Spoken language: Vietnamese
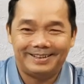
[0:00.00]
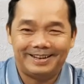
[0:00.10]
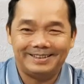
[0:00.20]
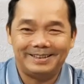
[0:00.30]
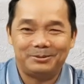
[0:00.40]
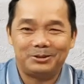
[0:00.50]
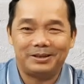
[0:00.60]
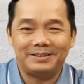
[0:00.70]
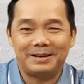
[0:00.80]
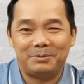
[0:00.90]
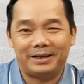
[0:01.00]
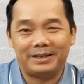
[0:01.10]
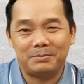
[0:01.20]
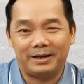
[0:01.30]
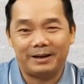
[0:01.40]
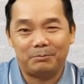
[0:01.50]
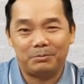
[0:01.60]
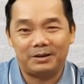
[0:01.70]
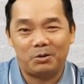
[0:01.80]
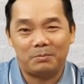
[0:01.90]
Anh chị em có thể xem lại cái bài
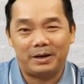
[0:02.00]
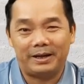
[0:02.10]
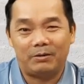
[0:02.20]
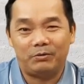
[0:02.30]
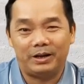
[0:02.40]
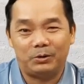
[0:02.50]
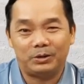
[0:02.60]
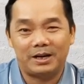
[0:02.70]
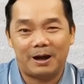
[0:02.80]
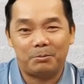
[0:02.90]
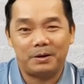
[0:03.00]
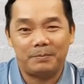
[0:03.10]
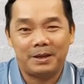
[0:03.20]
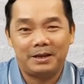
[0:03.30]
học, cái loạt bài học về hội thánh học đó,